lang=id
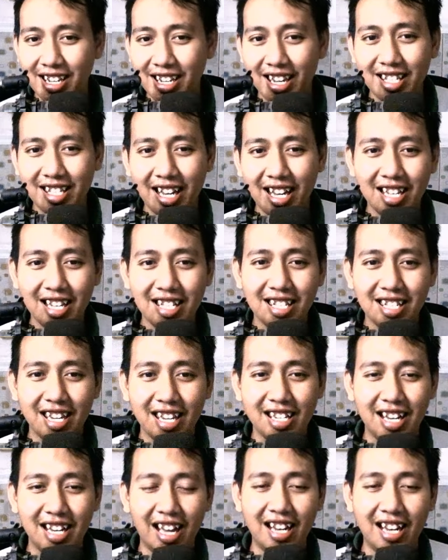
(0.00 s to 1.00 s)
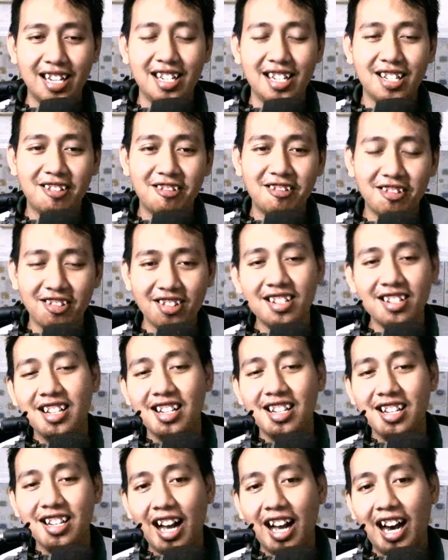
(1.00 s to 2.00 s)
kita akan cek nah ini konon
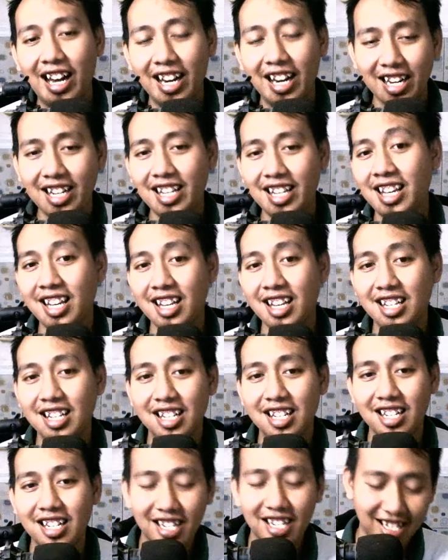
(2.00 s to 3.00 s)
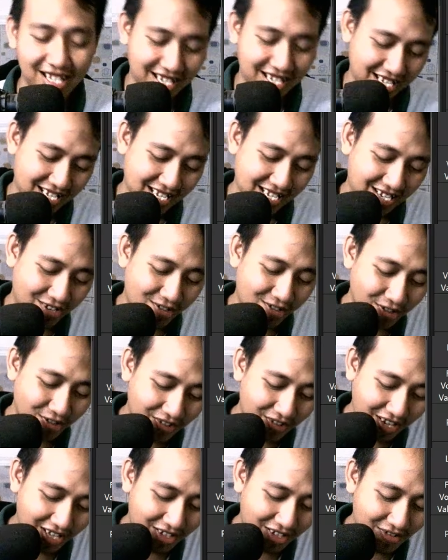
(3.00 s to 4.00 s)
hari ini
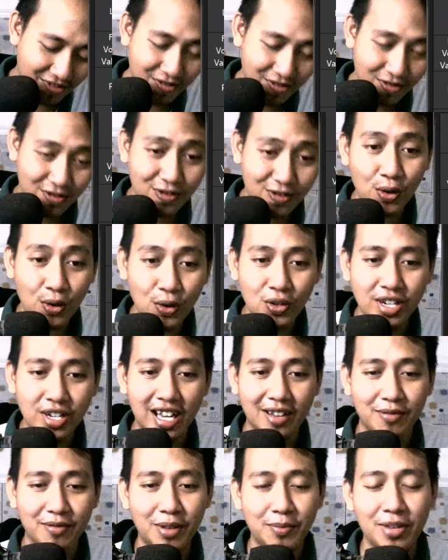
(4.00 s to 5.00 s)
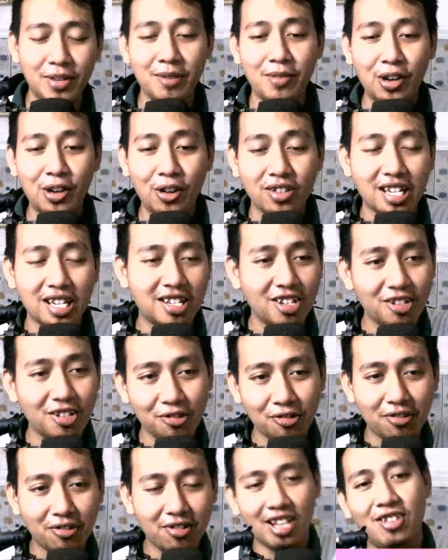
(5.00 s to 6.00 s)
Goto itu turun ya memang mayoritas
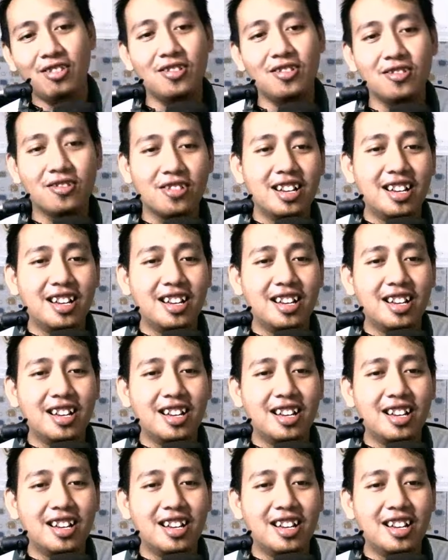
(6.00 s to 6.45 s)
diturunkan dulu